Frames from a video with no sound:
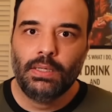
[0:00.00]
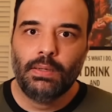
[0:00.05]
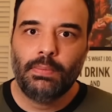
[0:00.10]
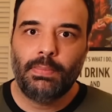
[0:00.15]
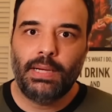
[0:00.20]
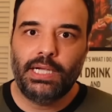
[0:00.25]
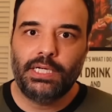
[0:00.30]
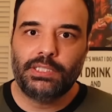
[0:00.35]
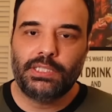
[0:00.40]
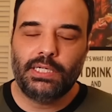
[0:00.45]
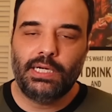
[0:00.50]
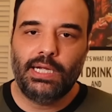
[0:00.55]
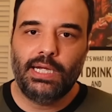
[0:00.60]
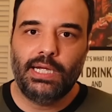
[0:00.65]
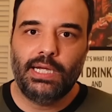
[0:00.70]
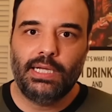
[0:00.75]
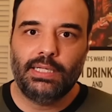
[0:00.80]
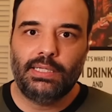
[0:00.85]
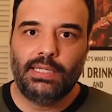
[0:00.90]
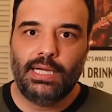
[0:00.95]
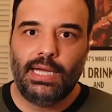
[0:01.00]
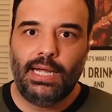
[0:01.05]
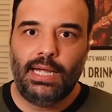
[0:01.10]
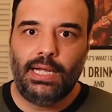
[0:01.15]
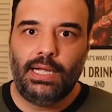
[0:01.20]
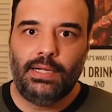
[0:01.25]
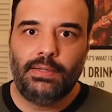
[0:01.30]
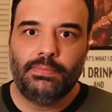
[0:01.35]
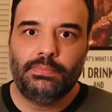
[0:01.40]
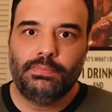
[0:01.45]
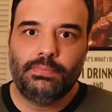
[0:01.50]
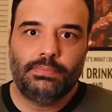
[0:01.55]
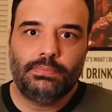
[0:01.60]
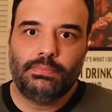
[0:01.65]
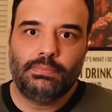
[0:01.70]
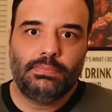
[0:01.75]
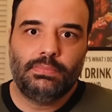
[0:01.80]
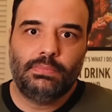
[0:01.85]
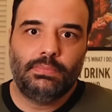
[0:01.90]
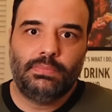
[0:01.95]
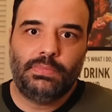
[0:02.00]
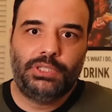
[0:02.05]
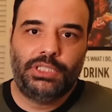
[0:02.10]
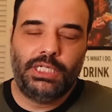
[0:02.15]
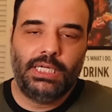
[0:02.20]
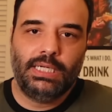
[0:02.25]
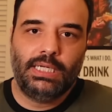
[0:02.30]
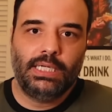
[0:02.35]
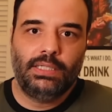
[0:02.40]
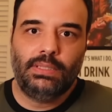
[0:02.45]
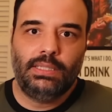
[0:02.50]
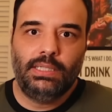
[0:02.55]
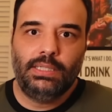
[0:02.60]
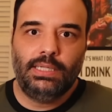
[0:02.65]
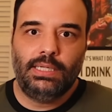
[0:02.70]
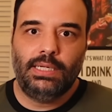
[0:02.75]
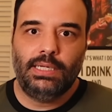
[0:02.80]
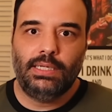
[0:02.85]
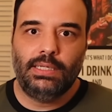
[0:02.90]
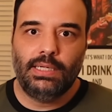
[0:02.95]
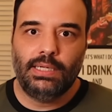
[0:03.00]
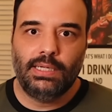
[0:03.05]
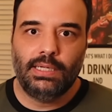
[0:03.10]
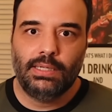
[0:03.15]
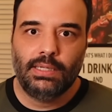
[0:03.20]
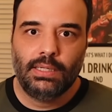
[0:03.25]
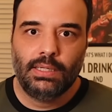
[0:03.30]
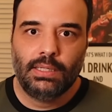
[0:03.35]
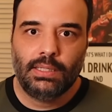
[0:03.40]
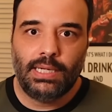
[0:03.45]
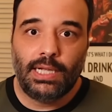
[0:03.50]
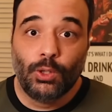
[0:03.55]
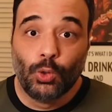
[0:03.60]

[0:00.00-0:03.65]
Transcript: Mas está é, tá chegando ali na, na, na